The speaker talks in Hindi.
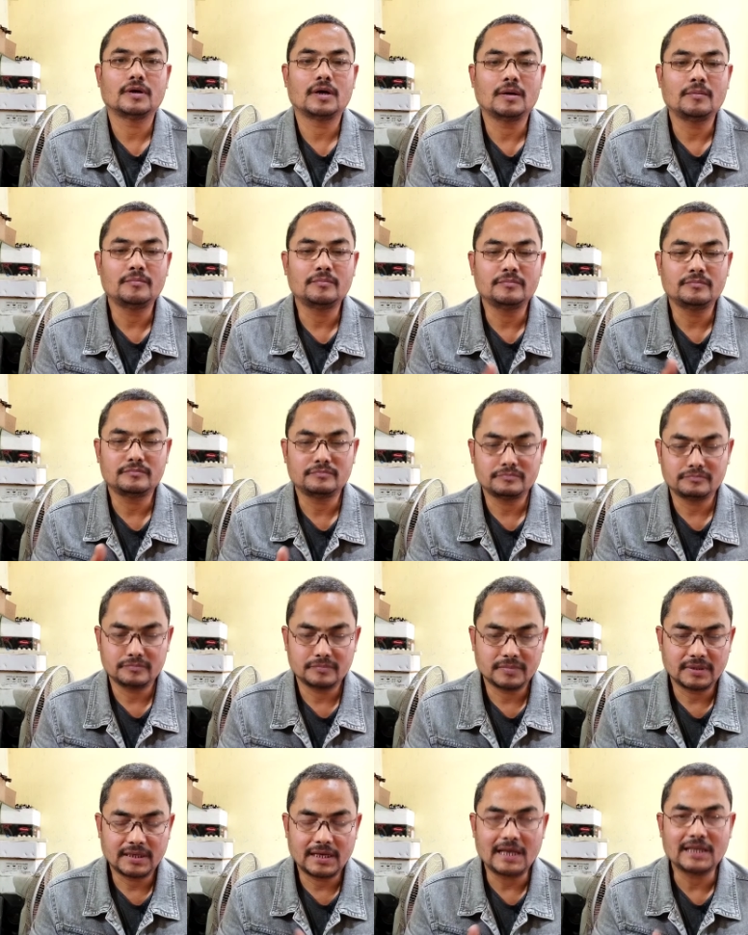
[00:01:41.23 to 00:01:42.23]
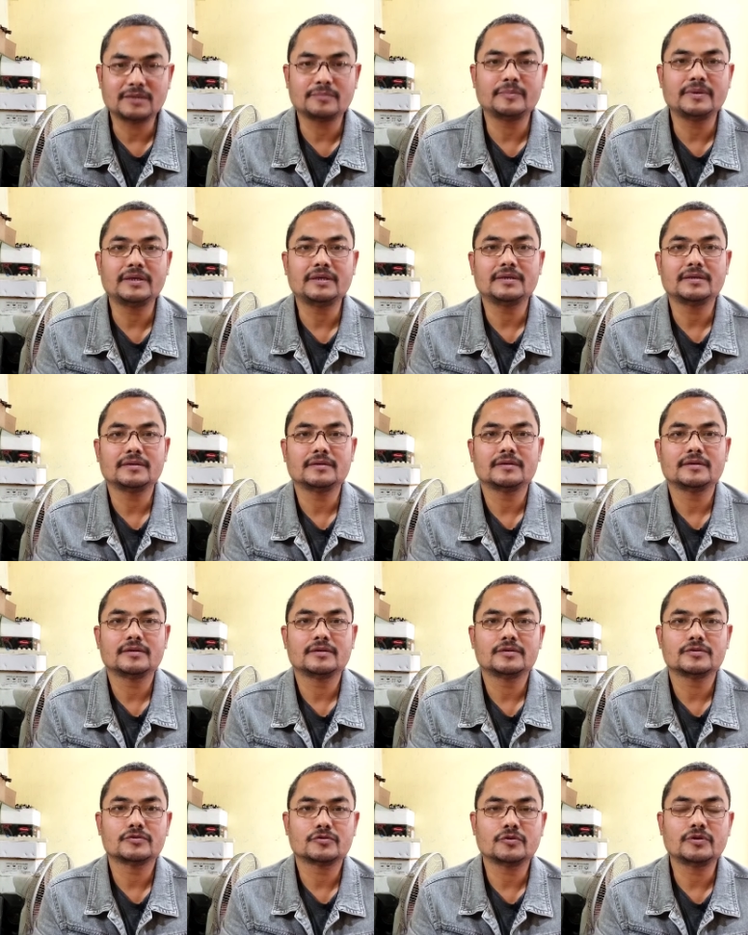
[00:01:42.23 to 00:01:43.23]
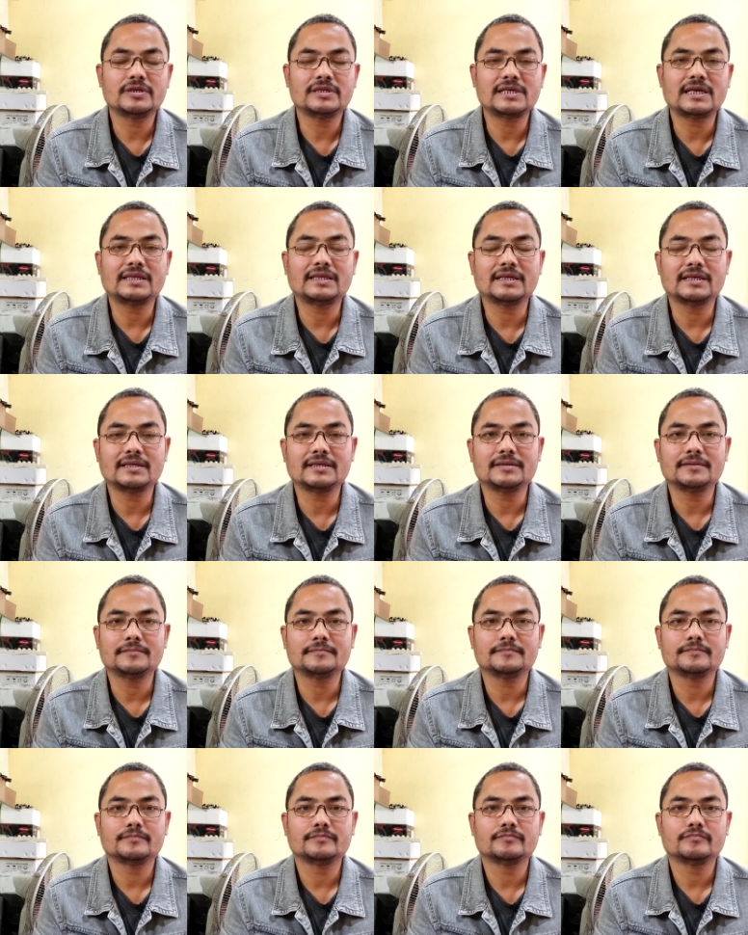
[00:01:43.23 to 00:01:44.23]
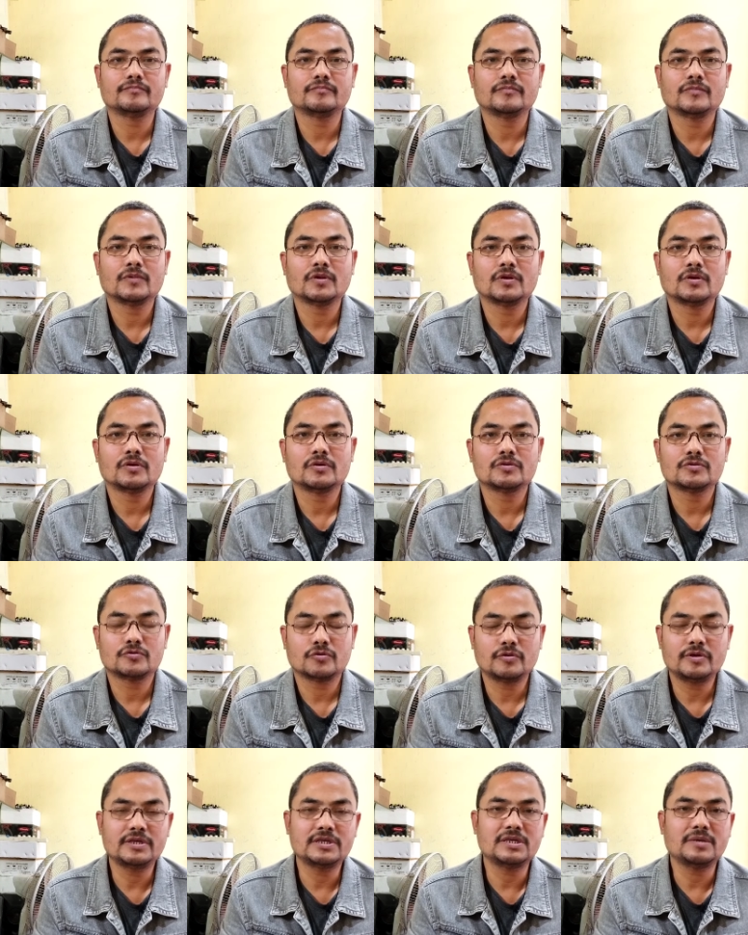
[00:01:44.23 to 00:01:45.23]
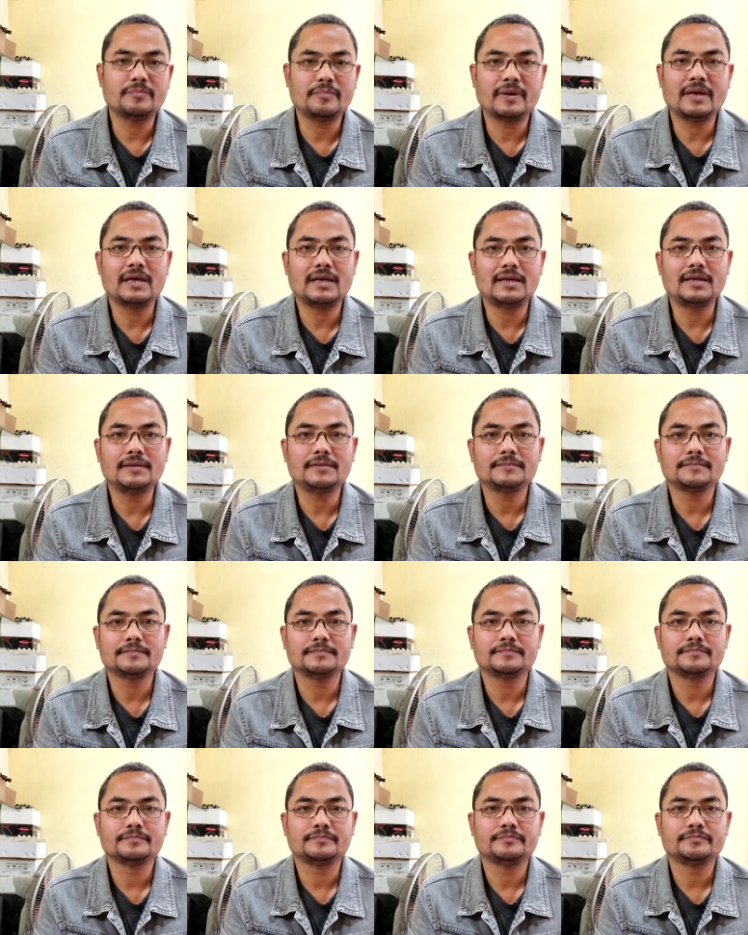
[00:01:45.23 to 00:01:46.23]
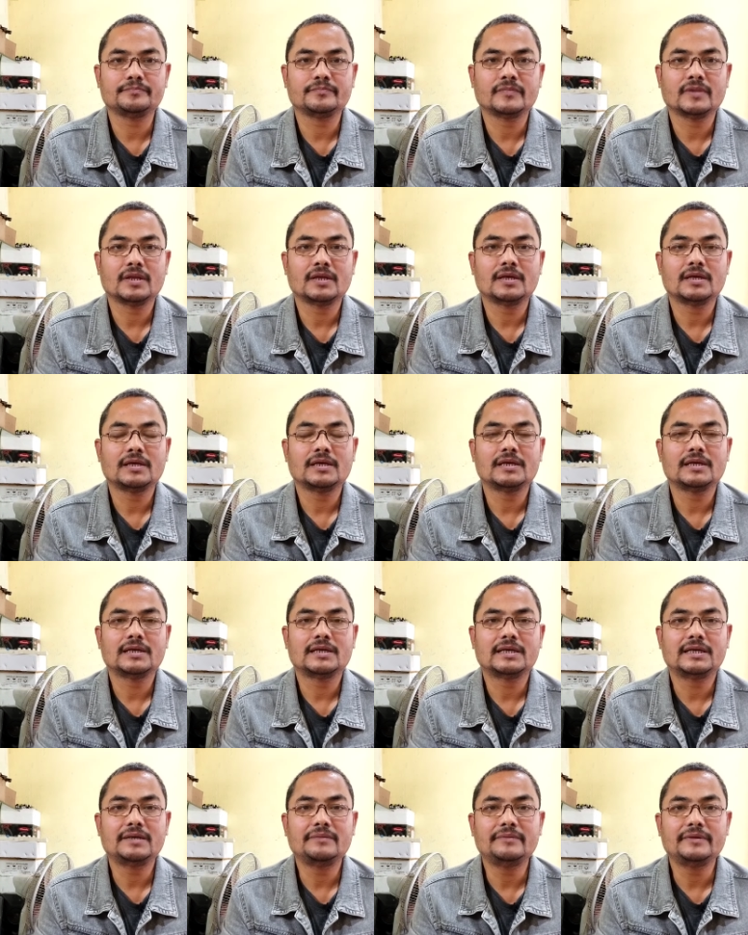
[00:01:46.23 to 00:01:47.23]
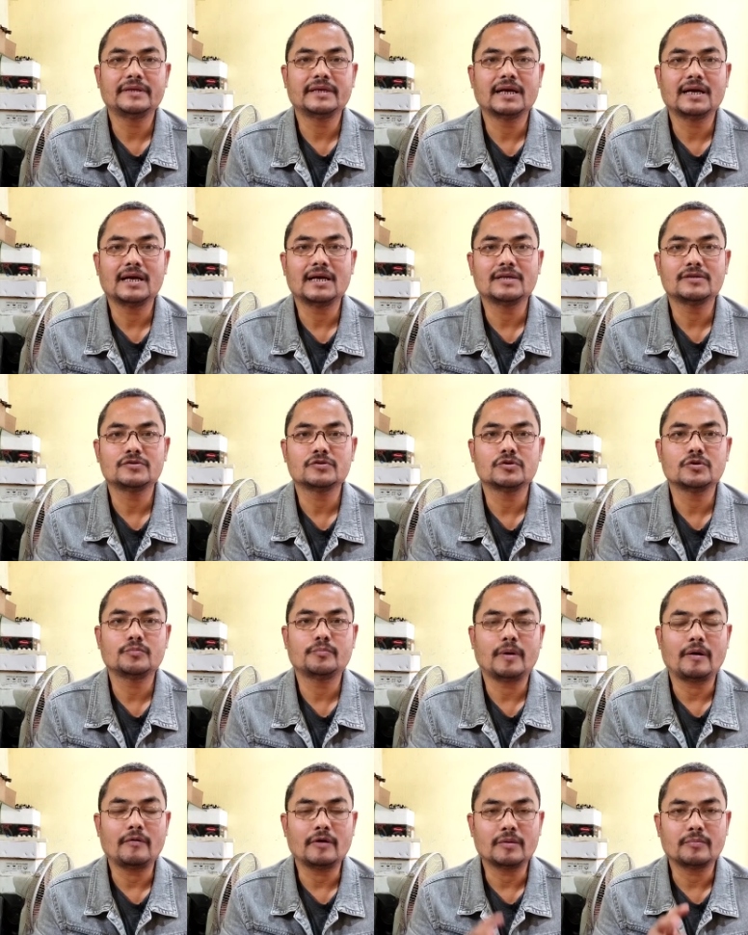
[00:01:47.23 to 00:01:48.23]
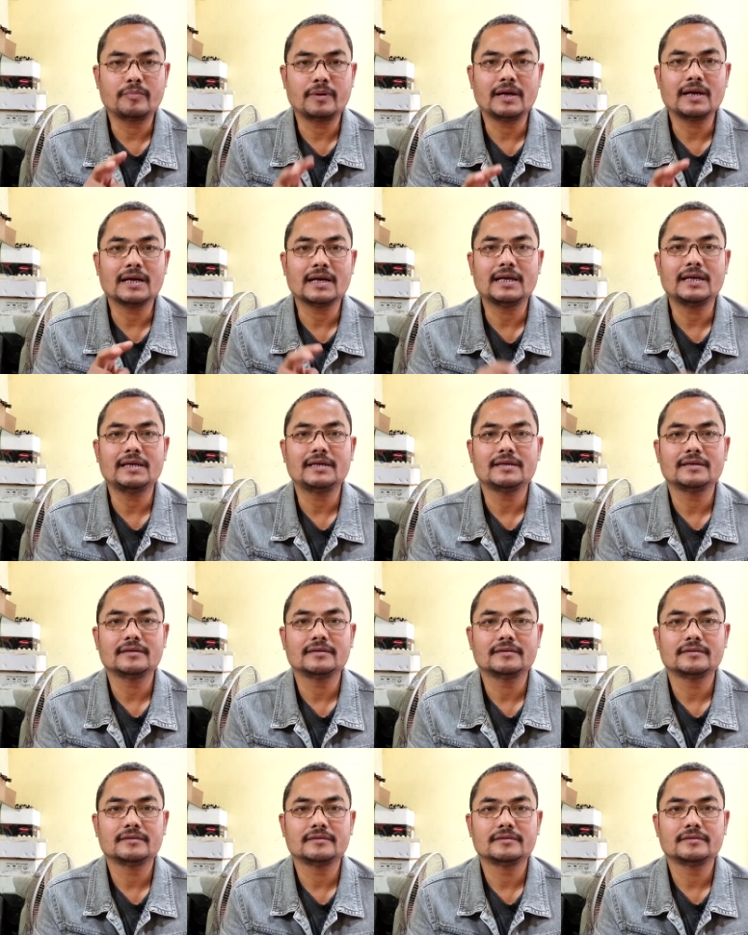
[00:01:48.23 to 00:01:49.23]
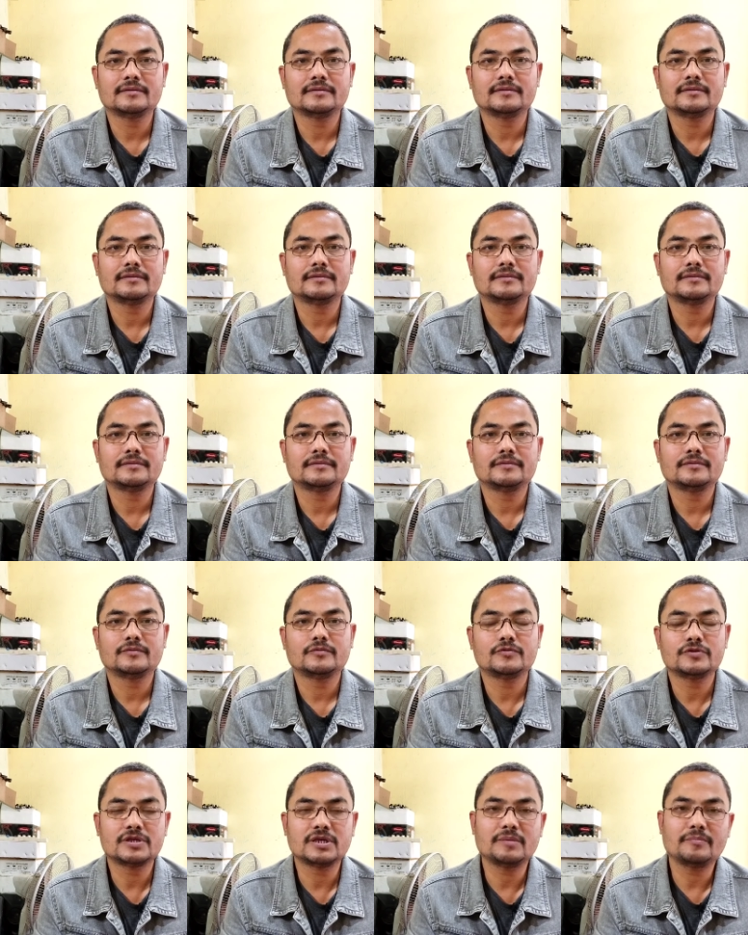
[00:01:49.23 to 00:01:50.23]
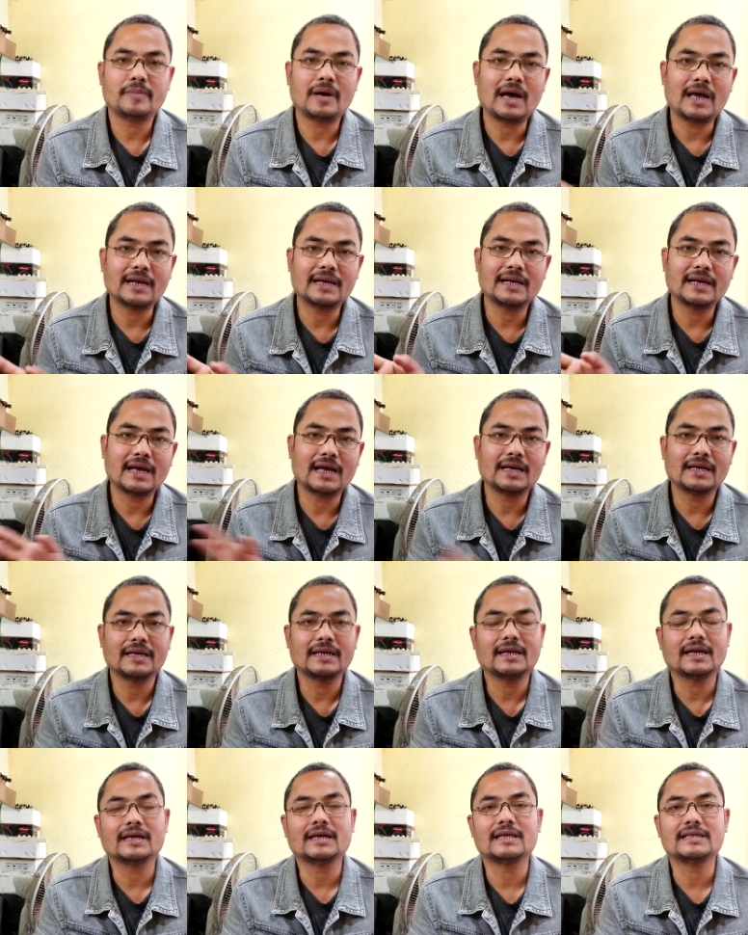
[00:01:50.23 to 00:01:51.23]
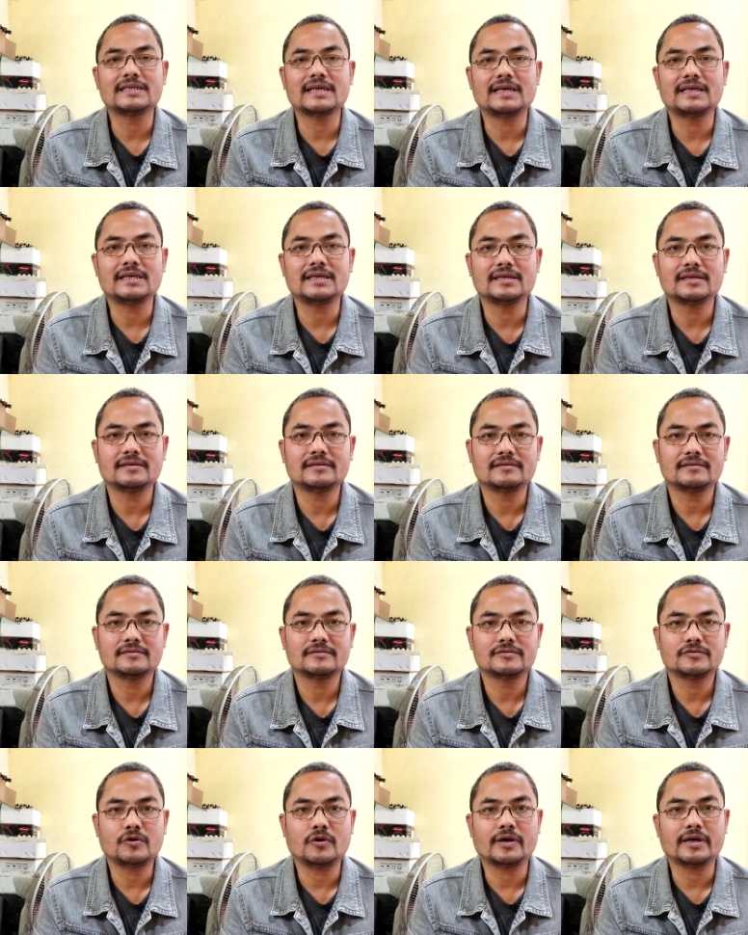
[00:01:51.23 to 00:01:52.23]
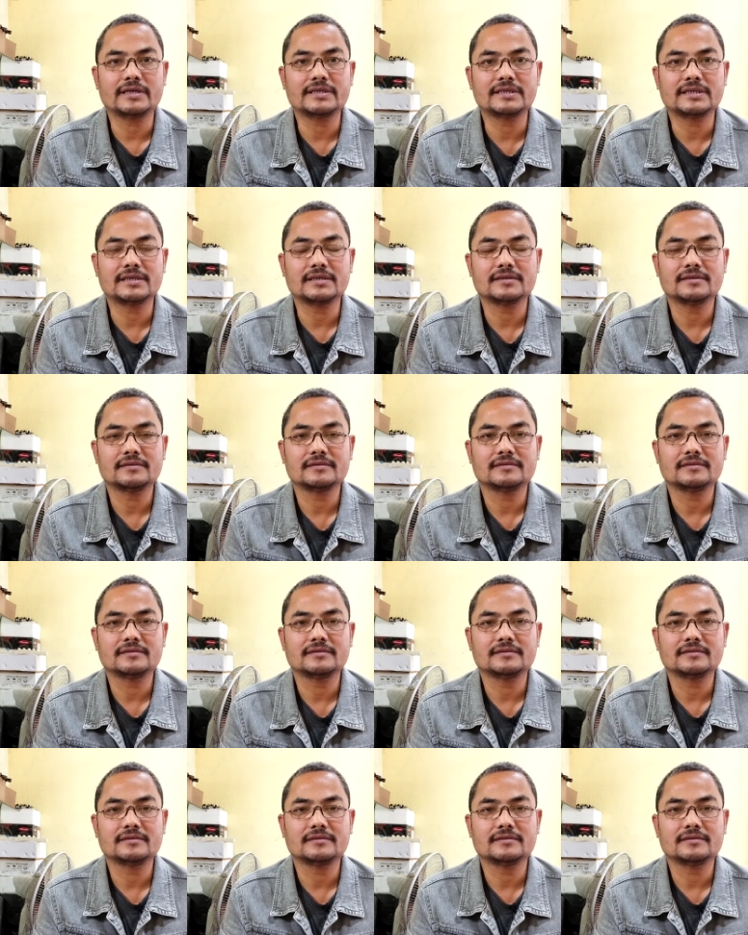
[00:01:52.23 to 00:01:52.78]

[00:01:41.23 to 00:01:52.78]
हम रात में सोने जाते हैं सोने से पहले टीवी का जो पावर प्लग है उसे बाहर निकाल के रखना चाहिए सॉकेट से